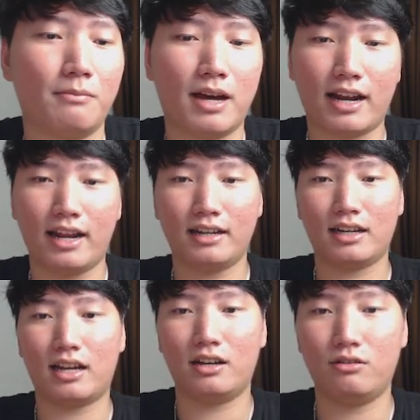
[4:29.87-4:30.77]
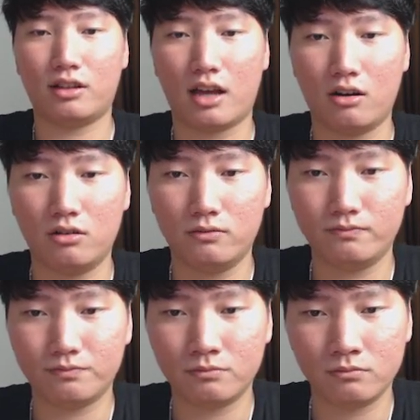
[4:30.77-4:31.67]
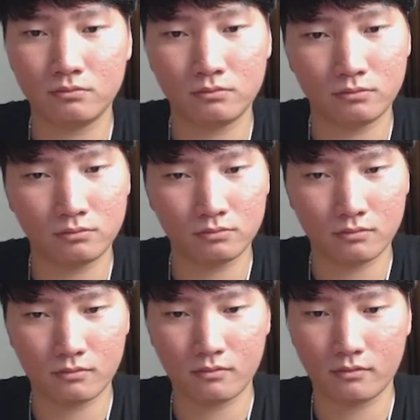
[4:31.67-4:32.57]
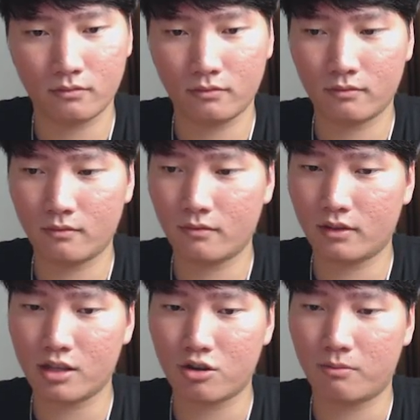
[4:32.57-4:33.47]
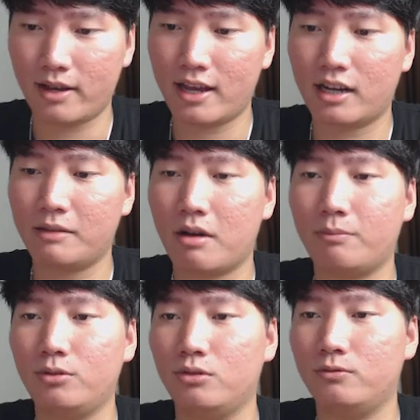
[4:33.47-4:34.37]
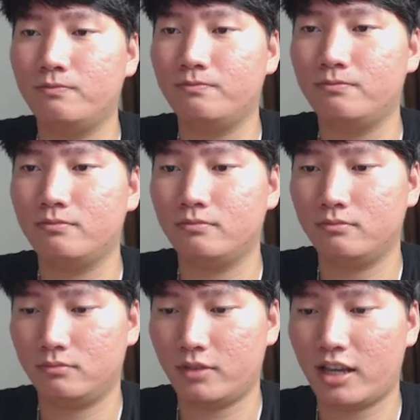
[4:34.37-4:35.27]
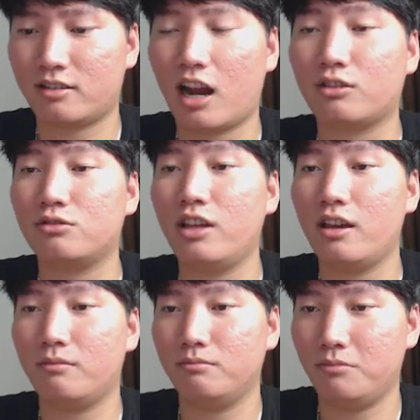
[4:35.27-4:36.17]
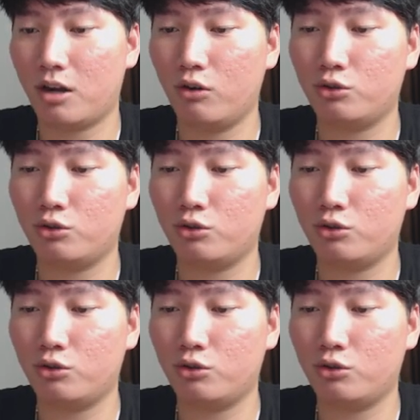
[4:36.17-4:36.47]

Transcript: kayak kemarin kalian udah tahu. Hmm, kita coba yang 50. Yang 100 deh biar